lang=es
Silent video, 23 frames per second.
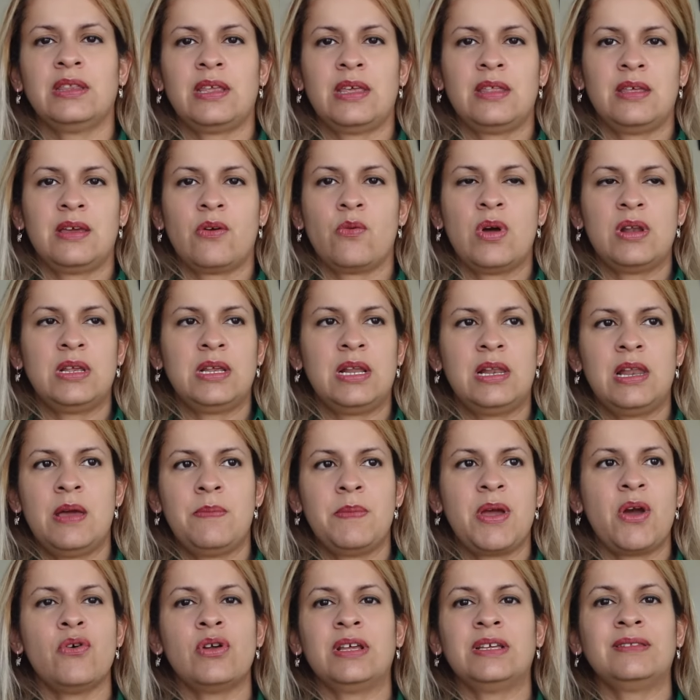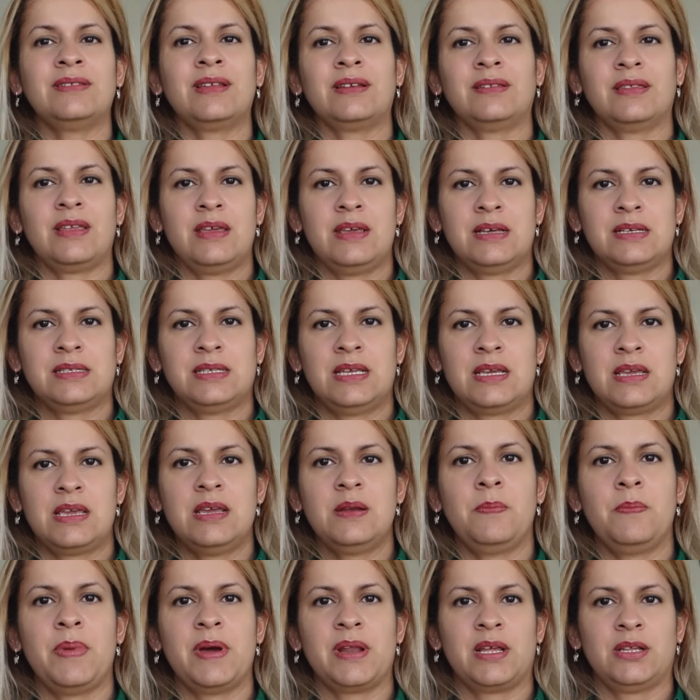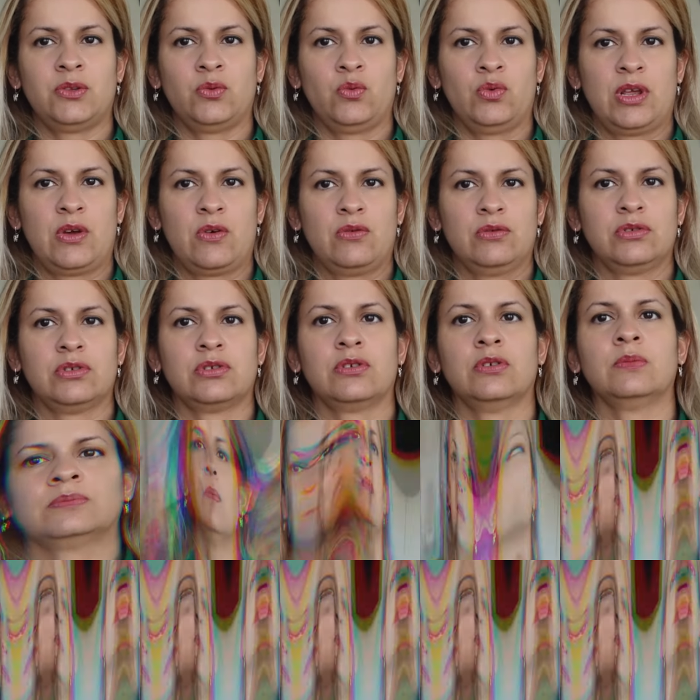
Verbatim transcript: te dé cuál es la mejor estrategia a seguir para tu negocio.